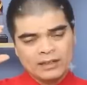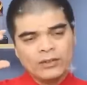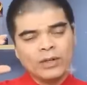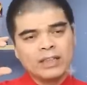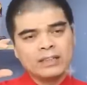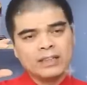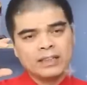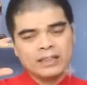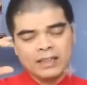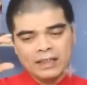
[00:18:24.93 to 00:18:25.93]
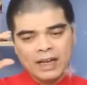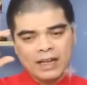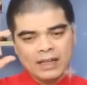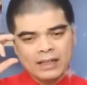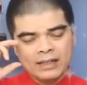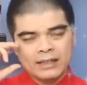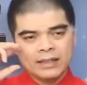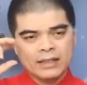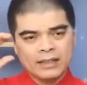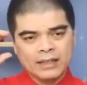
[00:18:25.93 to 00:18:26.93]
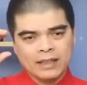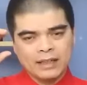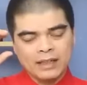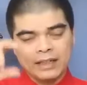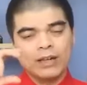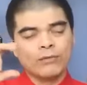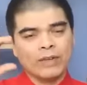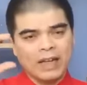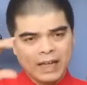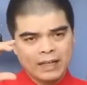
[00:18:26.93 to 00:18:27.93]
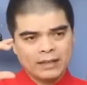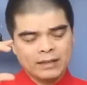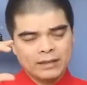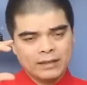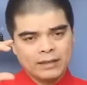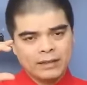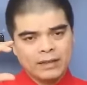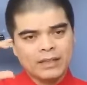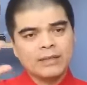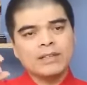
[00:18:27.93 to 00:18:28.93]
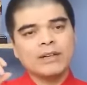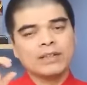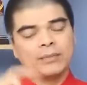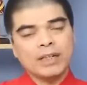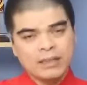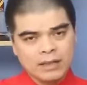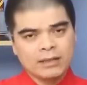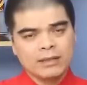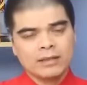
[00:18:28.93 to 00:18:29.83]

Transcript: Sau đó đến gì? Đến đến cái đỉnh đồng và hạt. À, tiếp theo là đến bát hương.